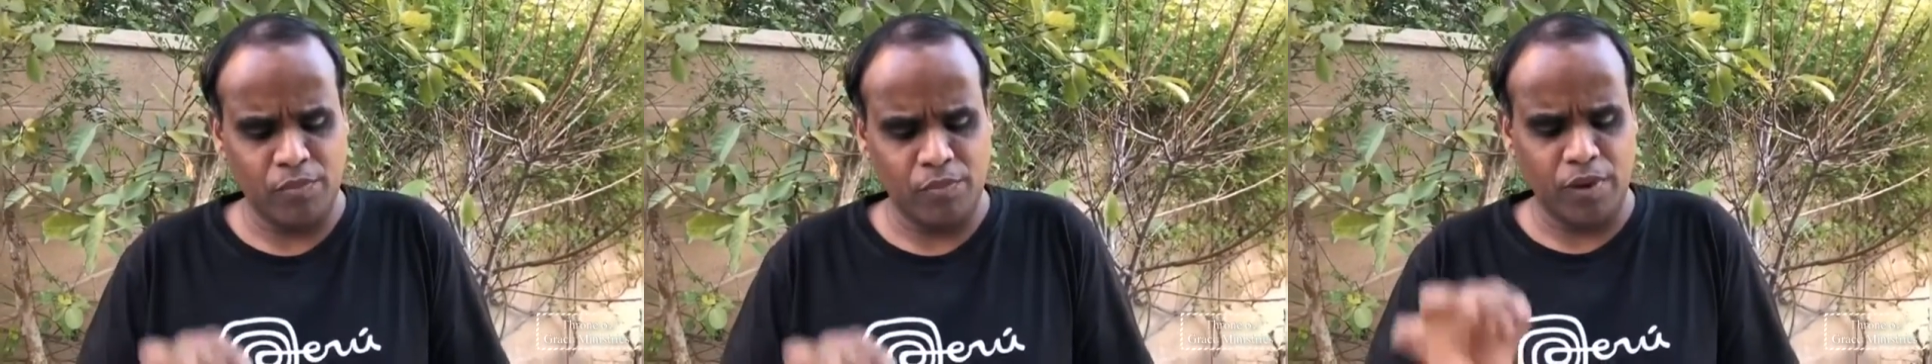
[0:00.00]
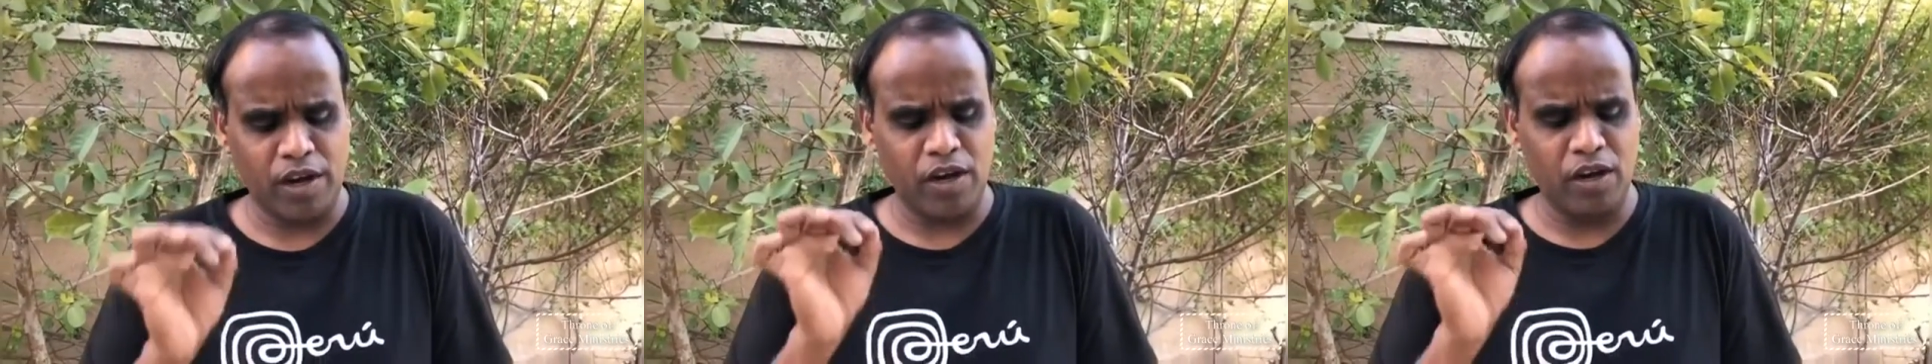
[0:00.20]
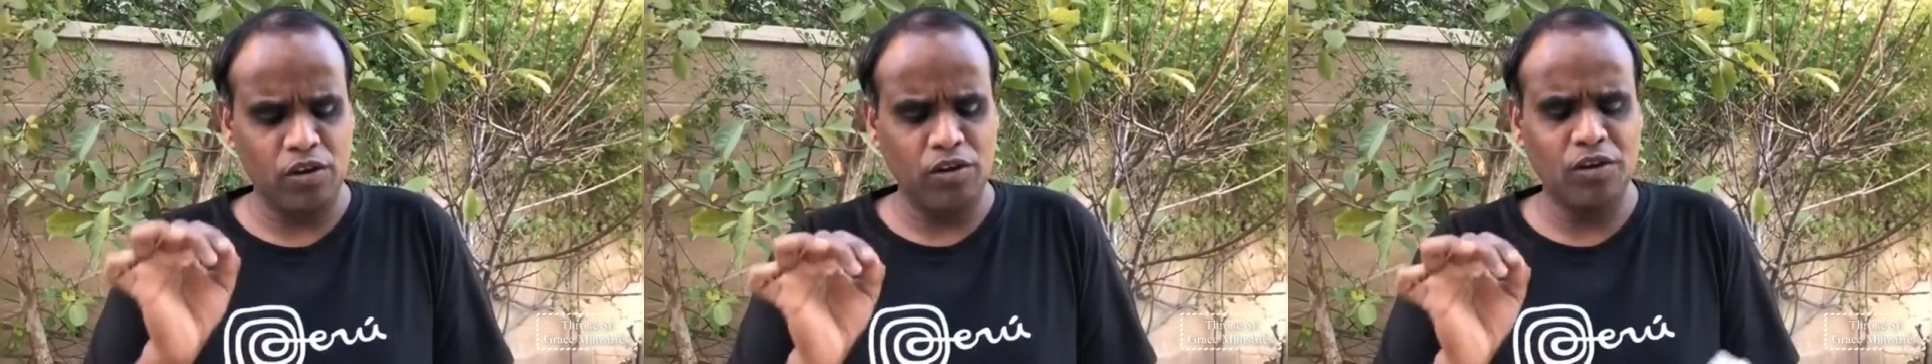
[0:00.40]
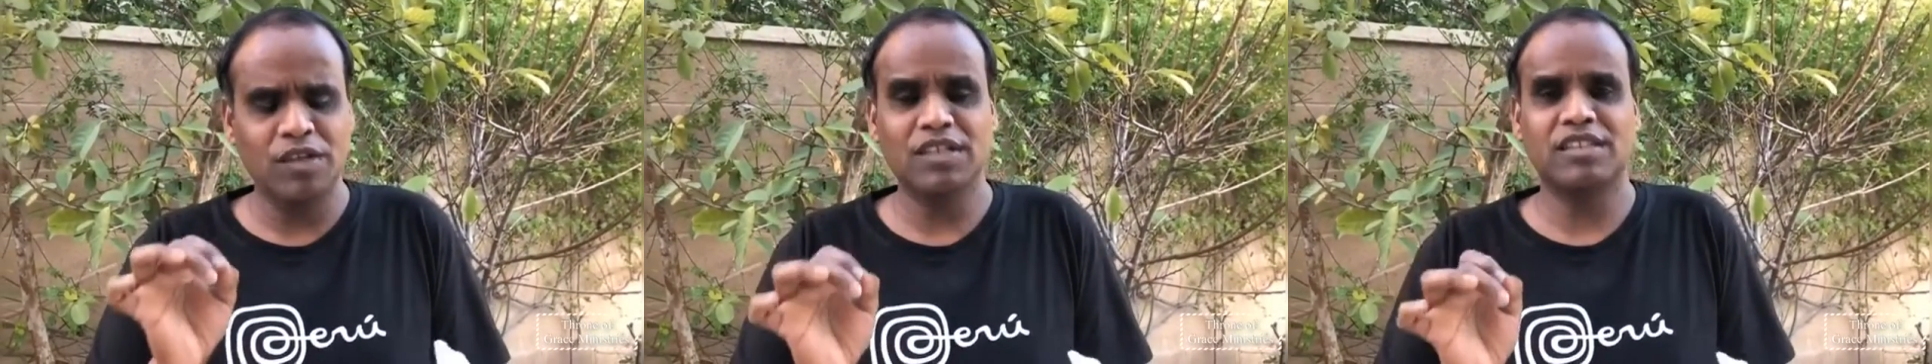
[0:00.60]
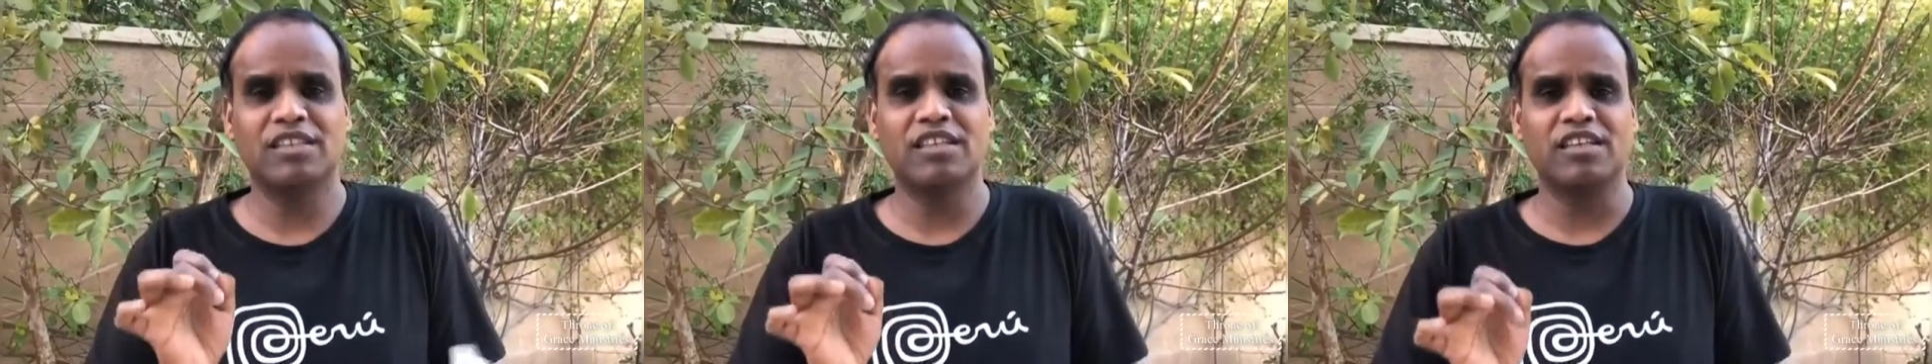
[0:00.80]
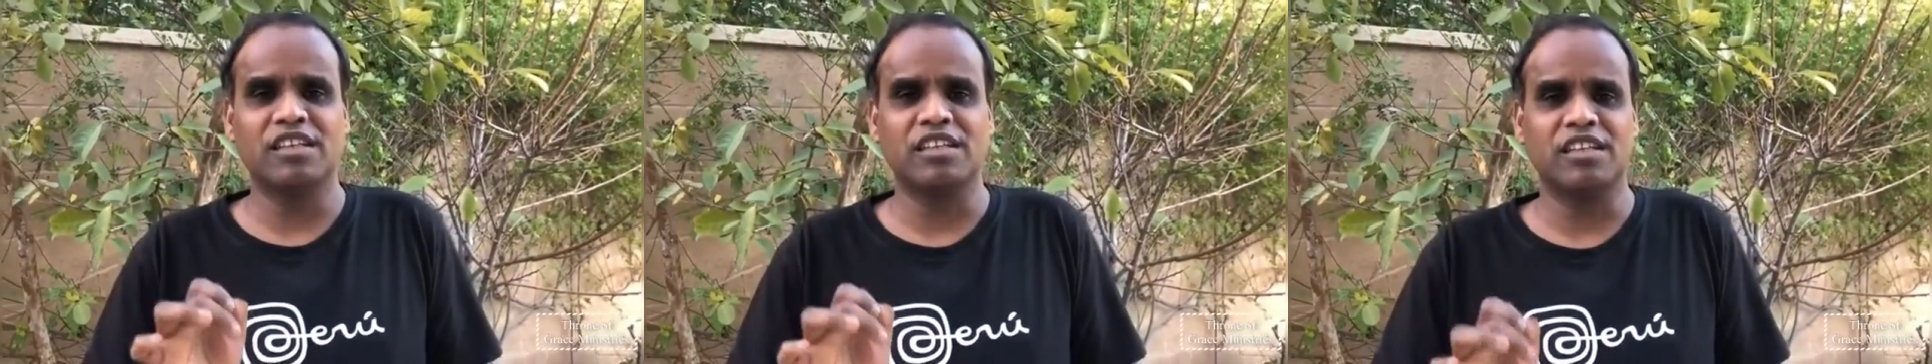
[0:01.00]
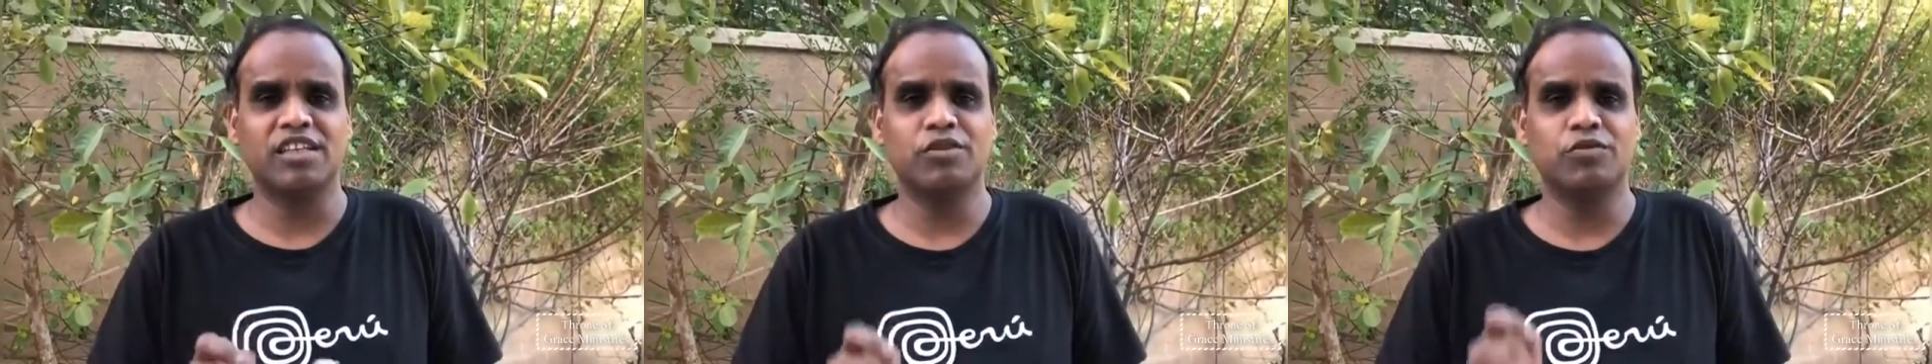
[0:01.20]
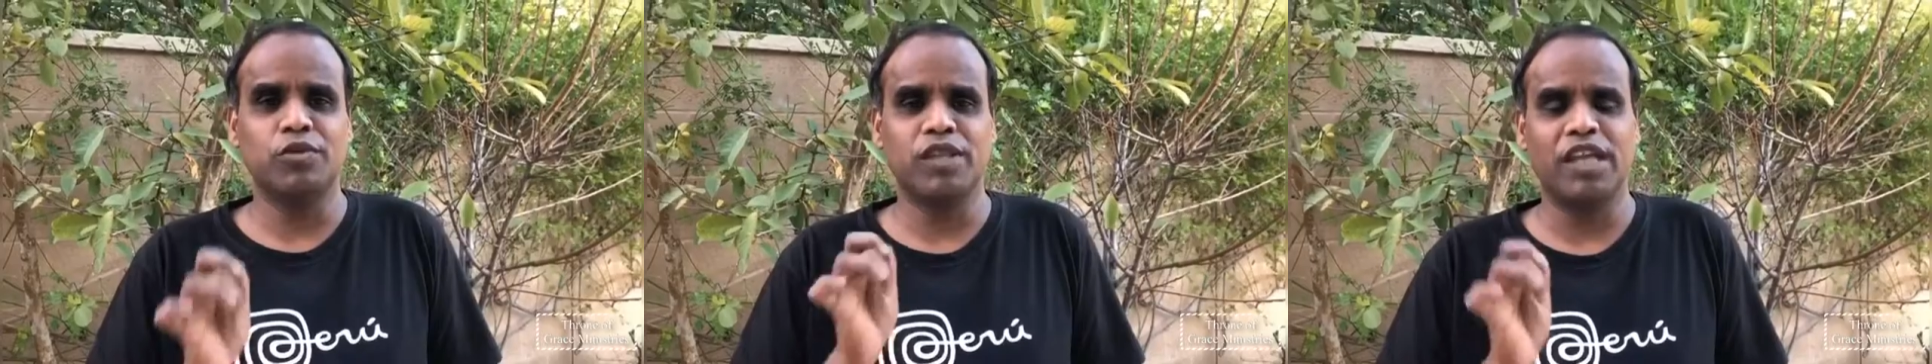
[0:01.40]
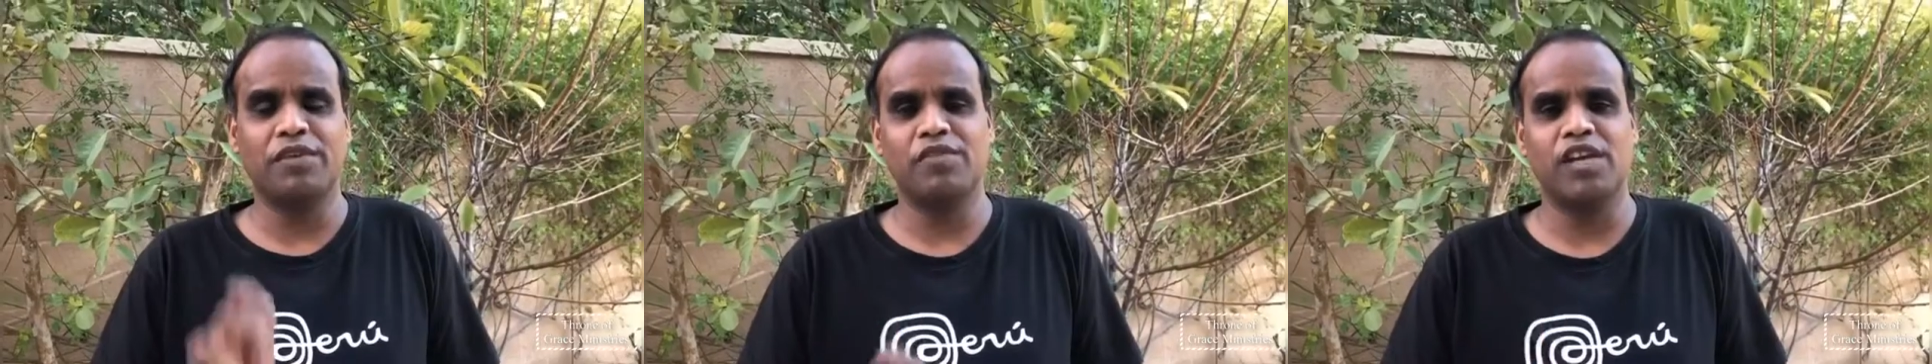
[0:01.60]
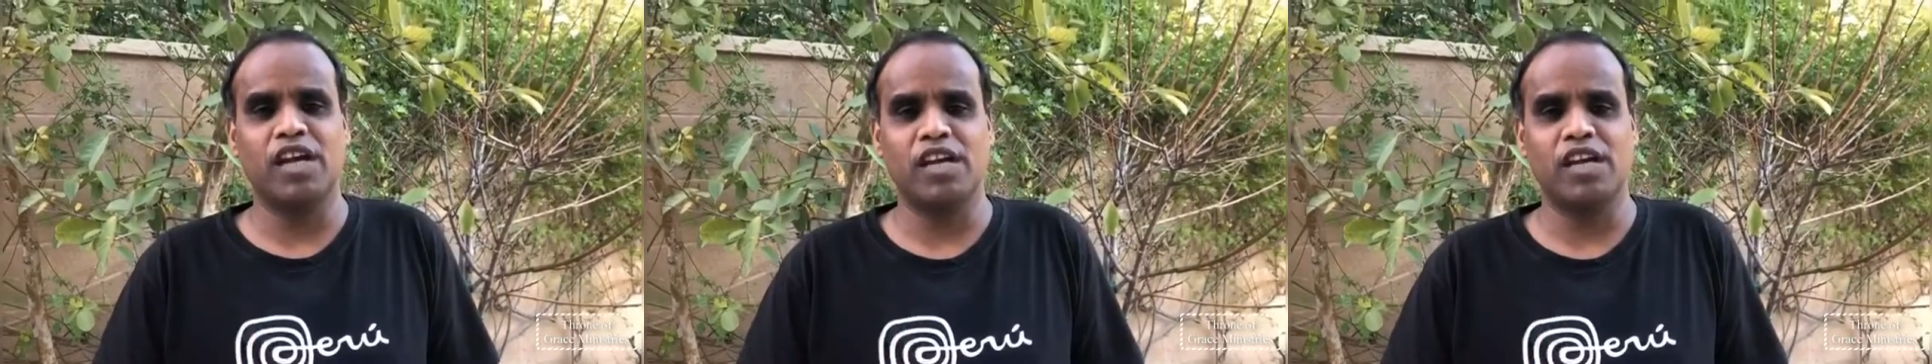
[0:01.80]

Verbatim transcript: பரலோகத்திலிருந்து உதவி